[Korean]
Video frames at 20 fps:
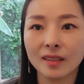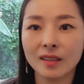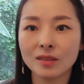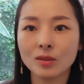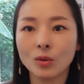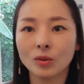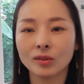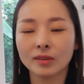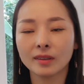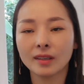
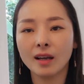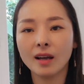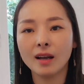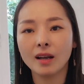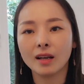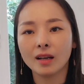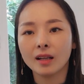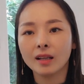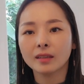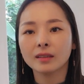그래서 어느
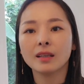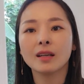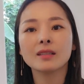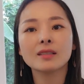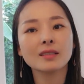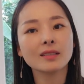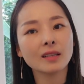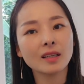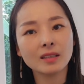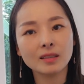날 딱
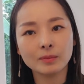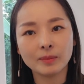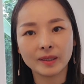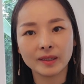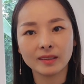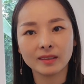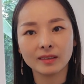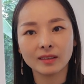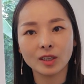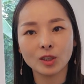시계를
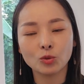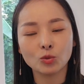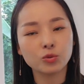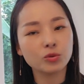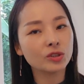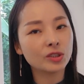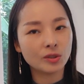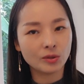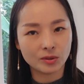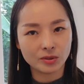봤는데
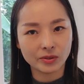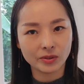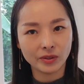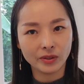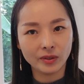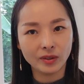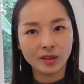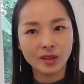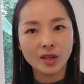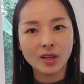
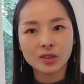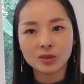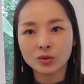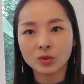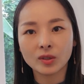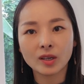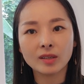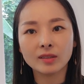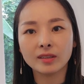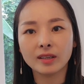2시였어요.
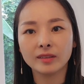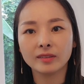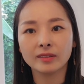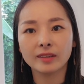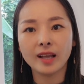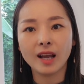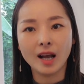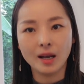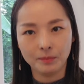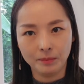전화를 했는데
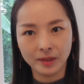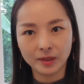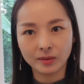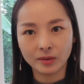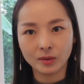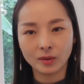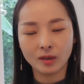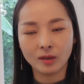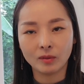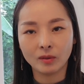안
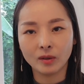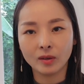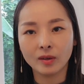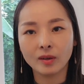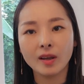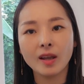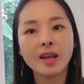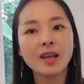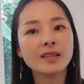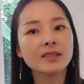받더라고요.
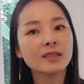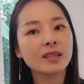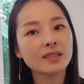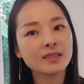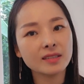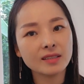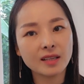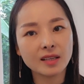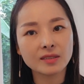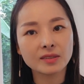
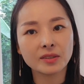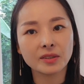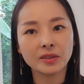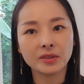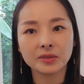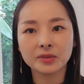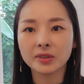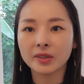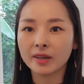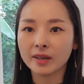3시 됐어요.
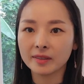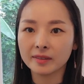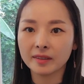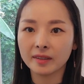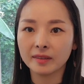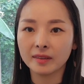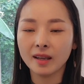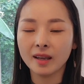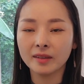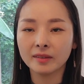전화를
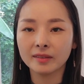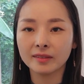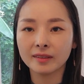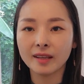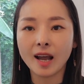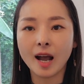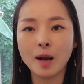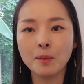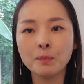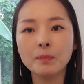했는데
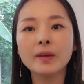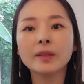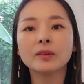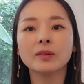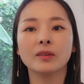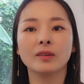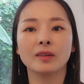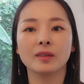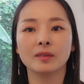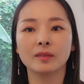안
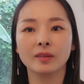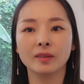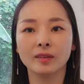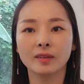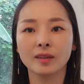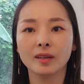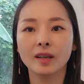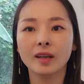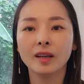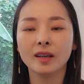받더라고요.
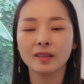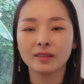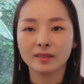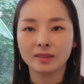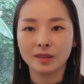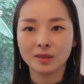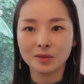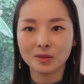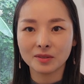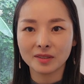
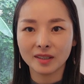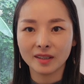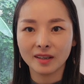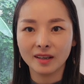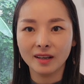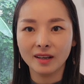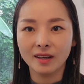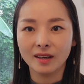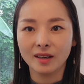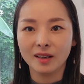그래서
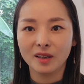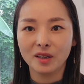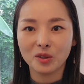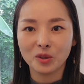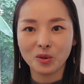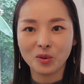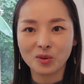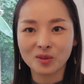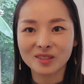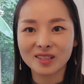제가
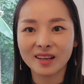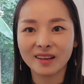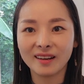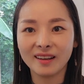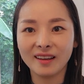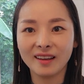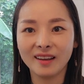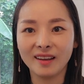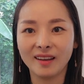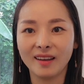
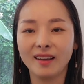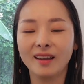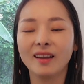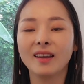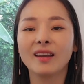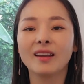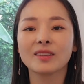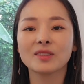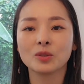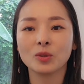경찰에
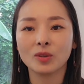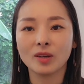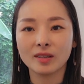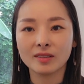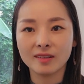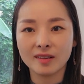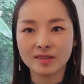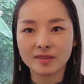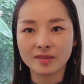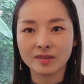
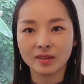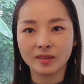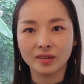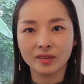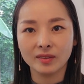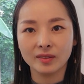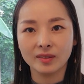전화를 했어요.